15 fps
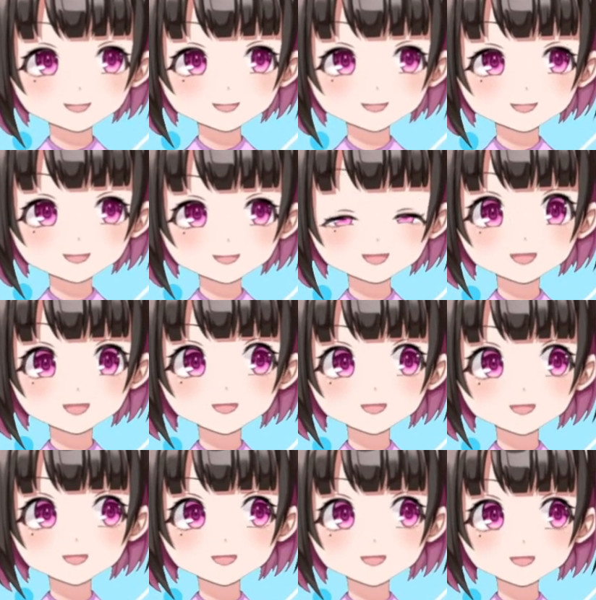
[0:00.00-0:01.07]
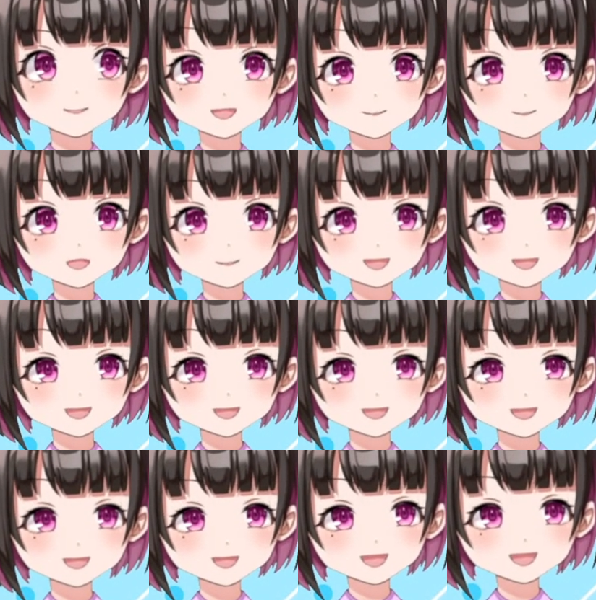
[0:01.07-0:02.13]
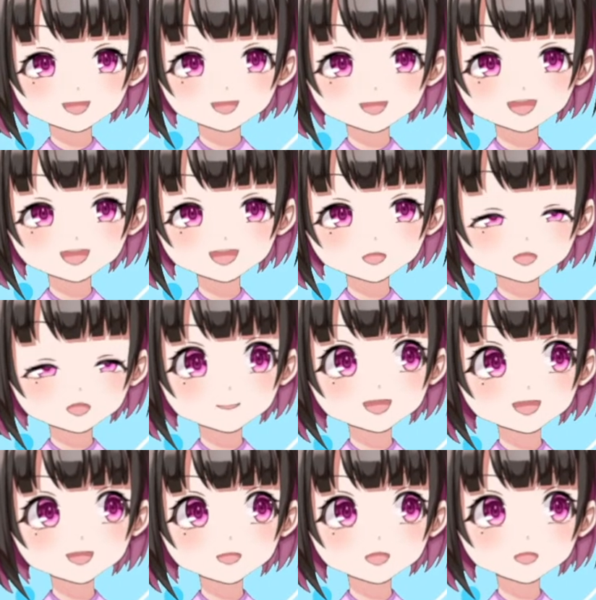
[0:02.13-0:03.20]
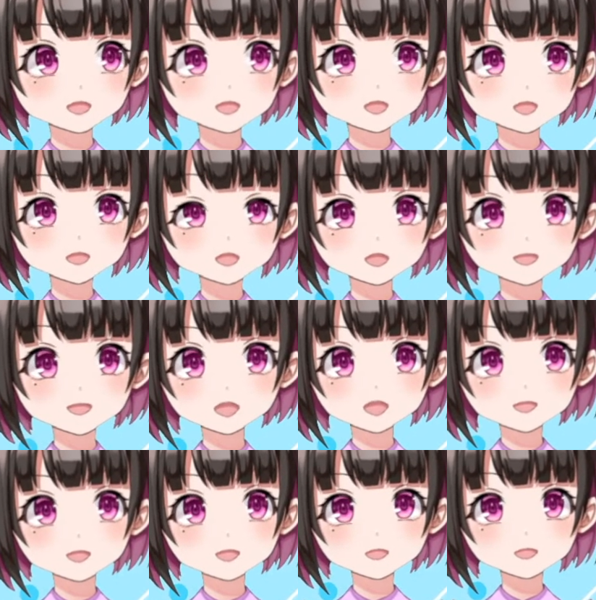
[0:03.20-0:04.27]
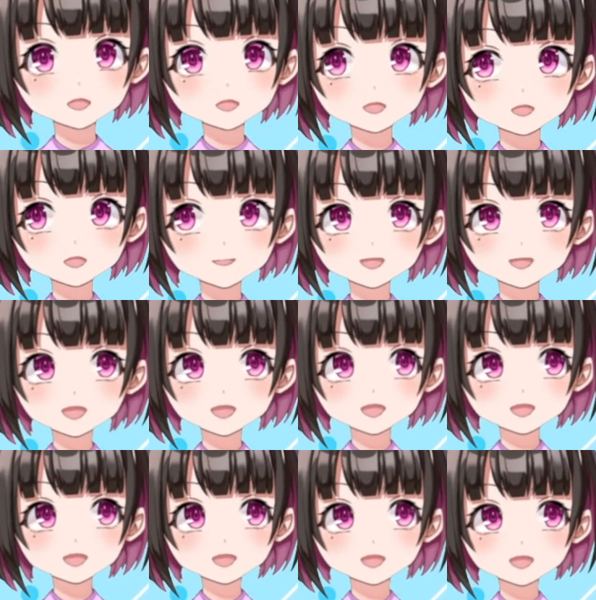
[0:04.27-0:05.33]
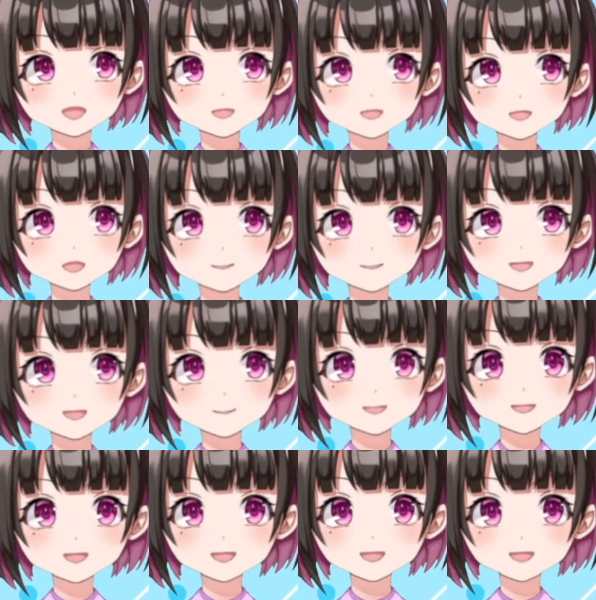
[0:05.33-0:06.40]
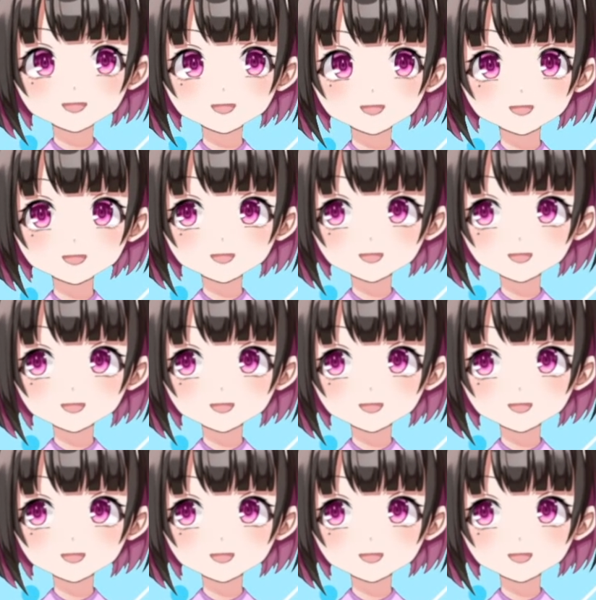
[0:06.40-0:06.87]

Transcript: モーベルグ。いや、絶対いける。モーベルグ PK 外すとか考えられへん。あー、止めた！